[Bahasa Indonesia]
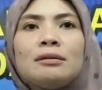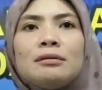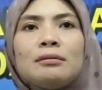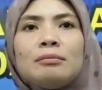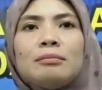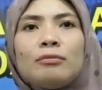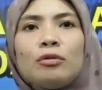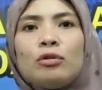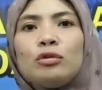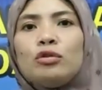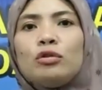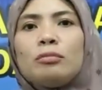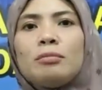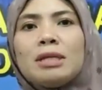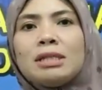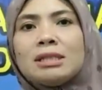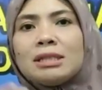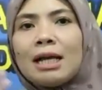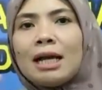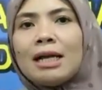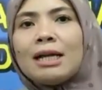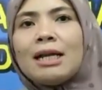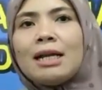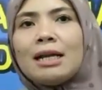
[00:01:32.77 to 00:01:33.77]
untuk
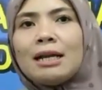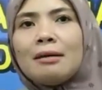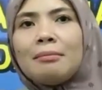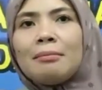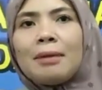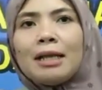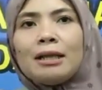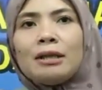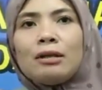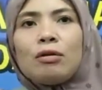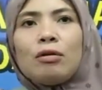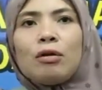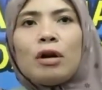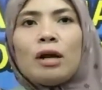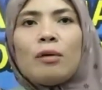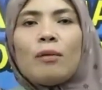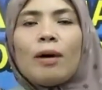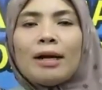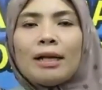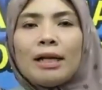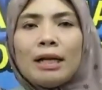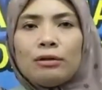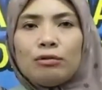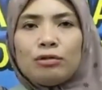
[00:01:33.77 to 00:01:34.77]
bisa dinikmati oleh
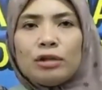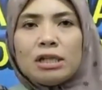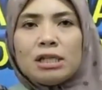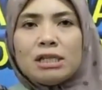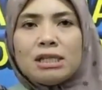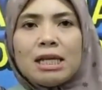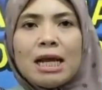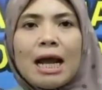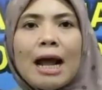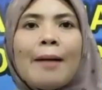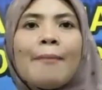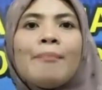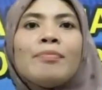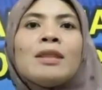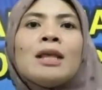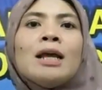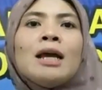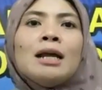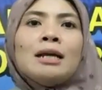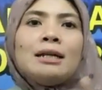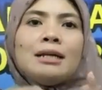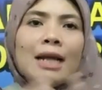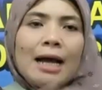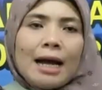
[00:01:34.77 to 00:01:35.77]
warga Tunisia.
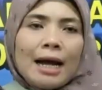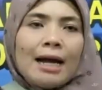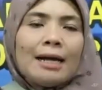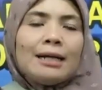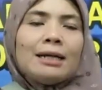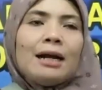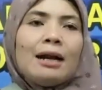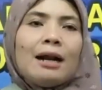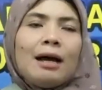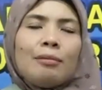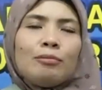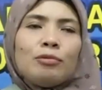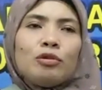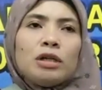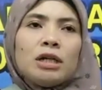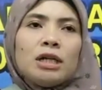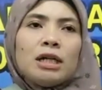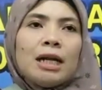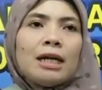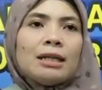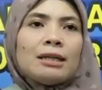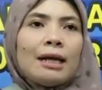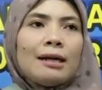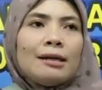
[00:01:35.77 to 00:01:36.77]
Dan
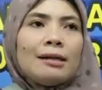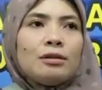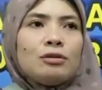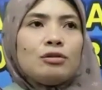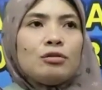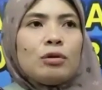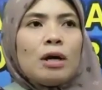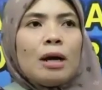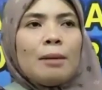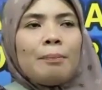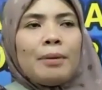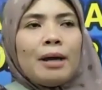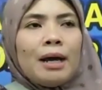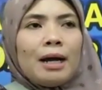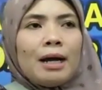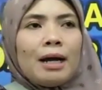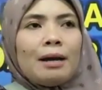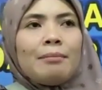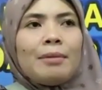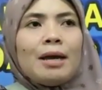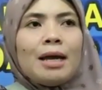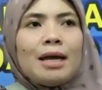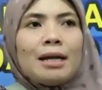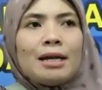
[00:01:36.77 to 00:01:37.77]
alhamdulillah tadi juga pihak
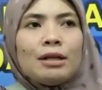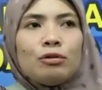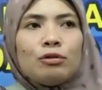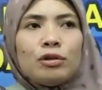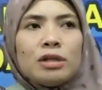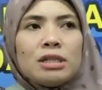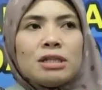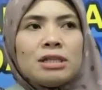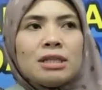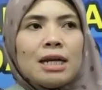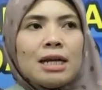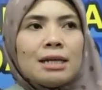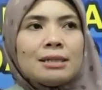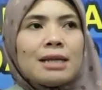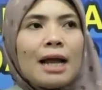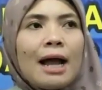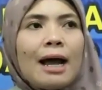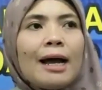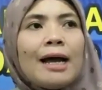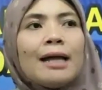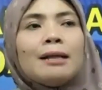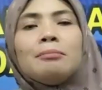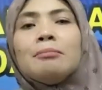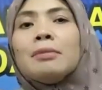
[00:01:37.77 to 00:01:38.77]
KBRI Tunisia
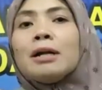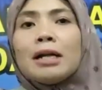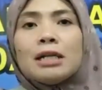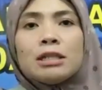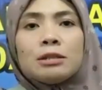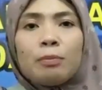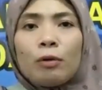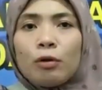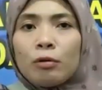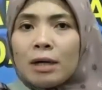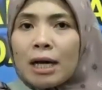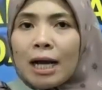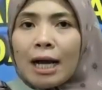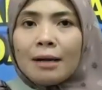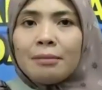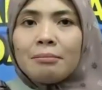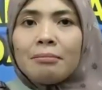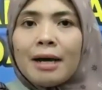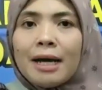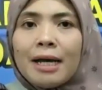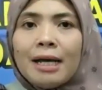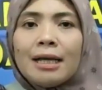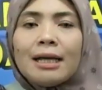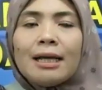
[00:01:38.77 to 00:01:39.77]
sangat merespon dengan
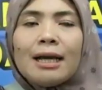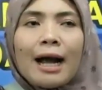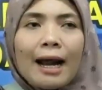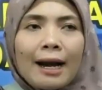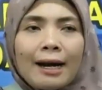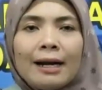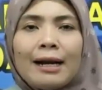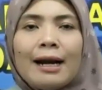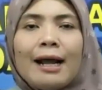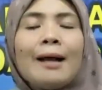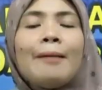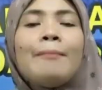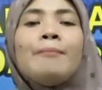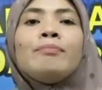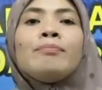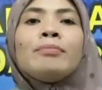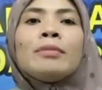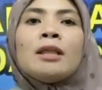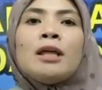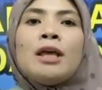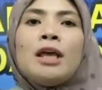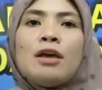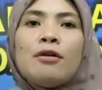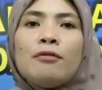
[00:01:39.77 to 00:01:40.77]
baik karena
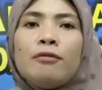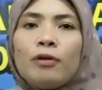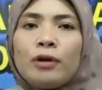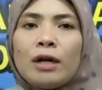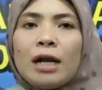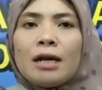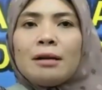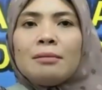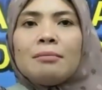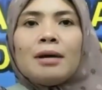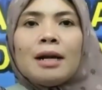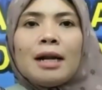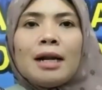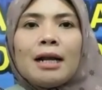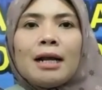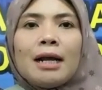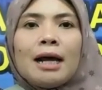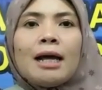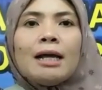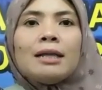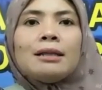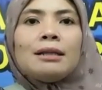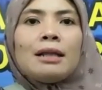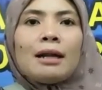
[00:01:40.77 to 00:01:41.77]
info dari
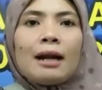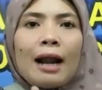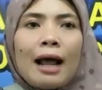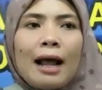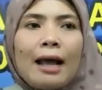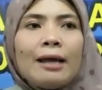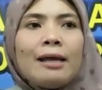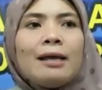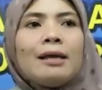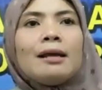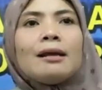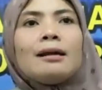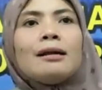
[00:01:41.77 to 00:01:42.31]
mereka terakhir